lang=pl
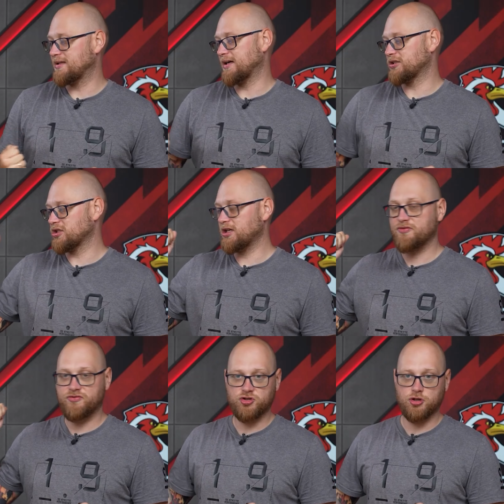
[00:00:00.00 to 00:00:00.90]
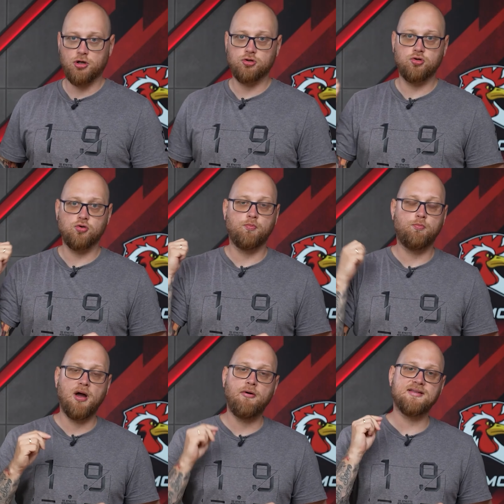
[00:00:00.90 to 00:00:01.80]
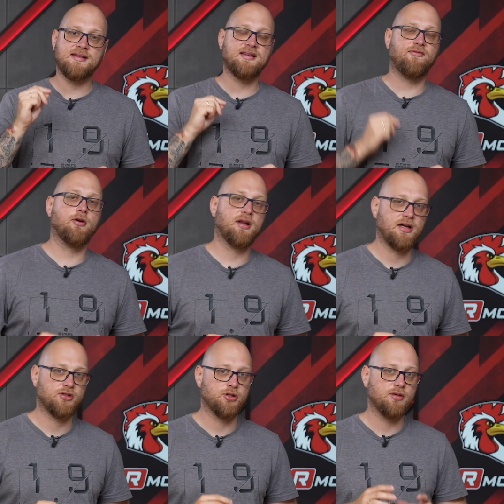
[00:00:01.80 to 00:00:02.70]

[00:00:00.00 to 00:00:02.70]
także w środku pełen zestaw ochraniaczy.